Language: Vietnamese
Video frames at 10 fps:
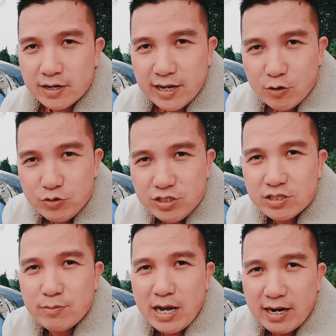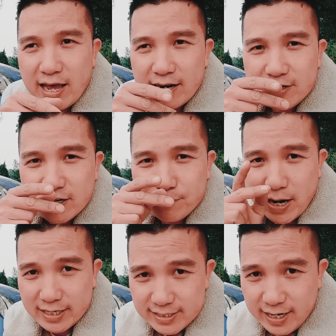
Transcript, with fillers: Nếu như các bác là người bán